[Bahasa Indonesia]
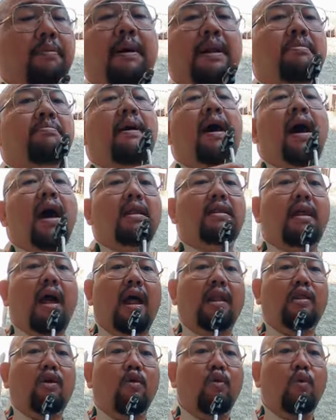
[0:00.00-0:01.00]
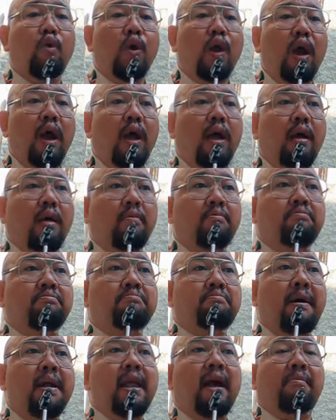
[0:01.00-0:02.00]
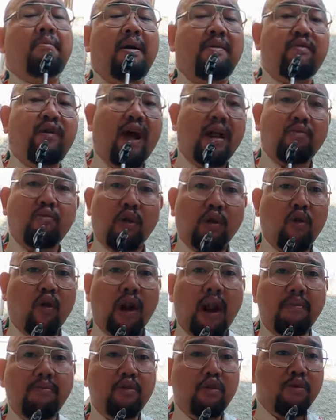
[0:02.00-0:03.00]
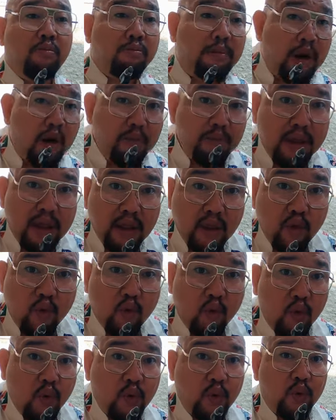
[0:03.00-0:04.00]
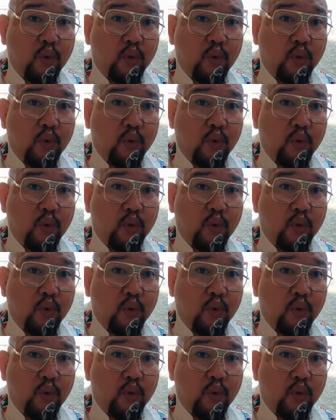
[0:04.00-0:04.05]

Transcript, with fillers: hebat banget atau banyak manfaat buat kolam lo belum tentu